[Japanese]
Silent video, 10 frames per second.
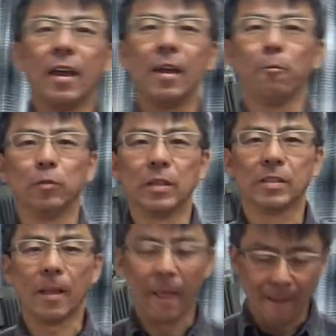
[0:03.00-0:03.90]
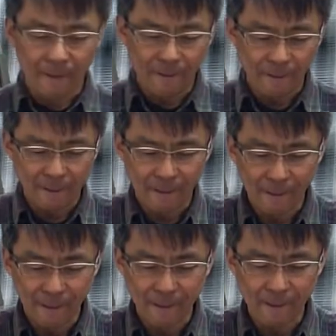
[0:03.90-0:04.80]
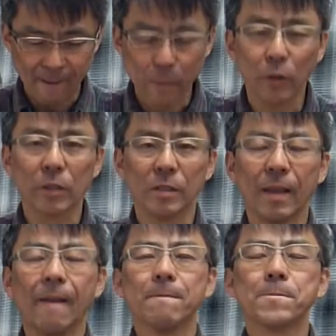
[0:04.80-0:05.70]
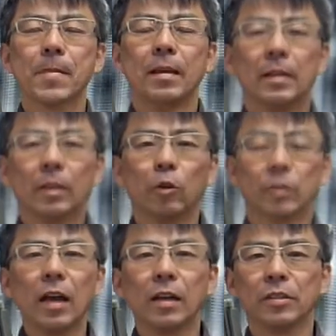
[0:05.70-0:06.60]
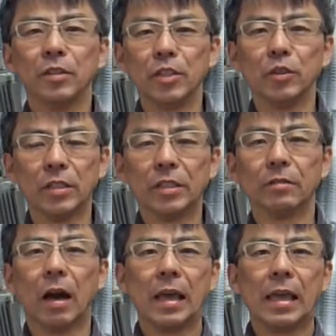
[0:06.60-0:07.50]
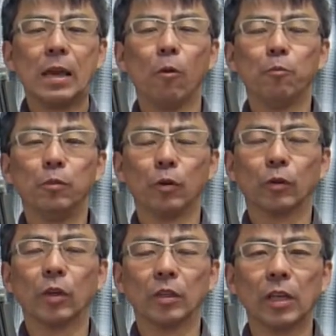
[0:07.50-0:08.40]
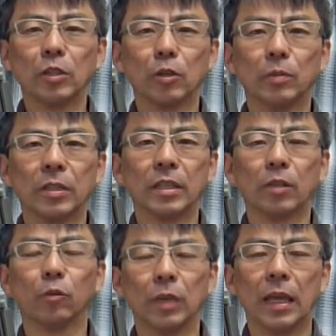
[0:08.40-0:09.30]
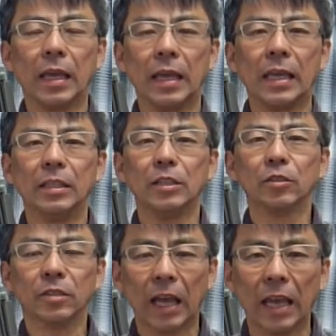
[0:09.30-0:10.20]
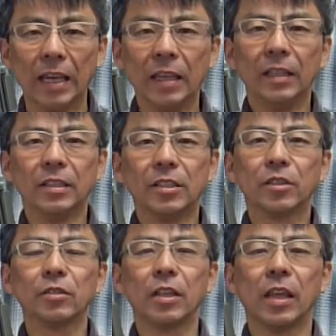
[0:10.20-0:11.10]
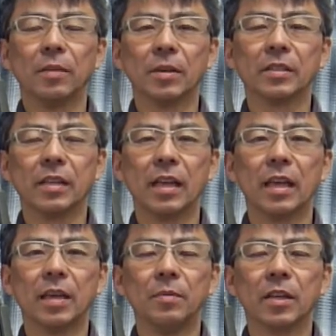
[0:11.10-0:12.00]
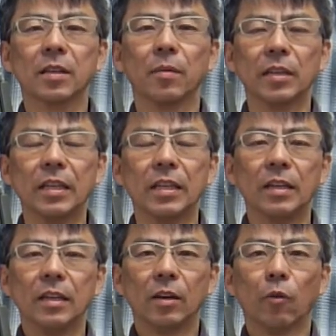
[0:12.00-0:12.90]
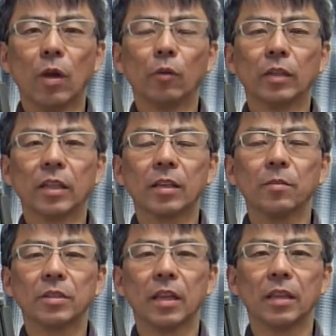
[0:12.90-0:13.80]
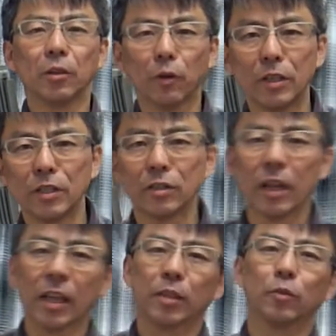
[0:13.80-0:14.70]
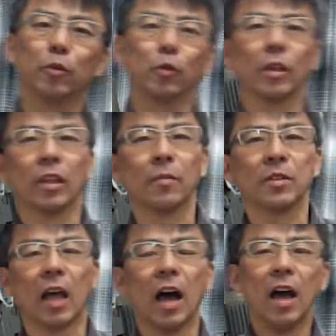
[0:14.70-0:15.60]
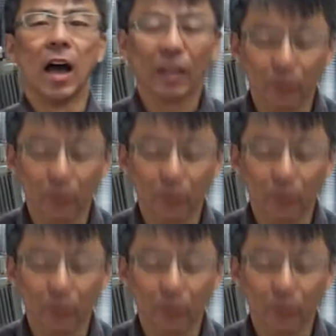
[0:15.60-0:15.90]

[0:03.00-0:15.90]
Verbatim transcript: えー、ホップです。えー、今日はですね、今日3月22日は、えー、ホップの誕生日でして、今日で、えー、20歳、20周年になります。えー、皆様にご愛顧いただきまして、なんとか20年やってくることができました。あり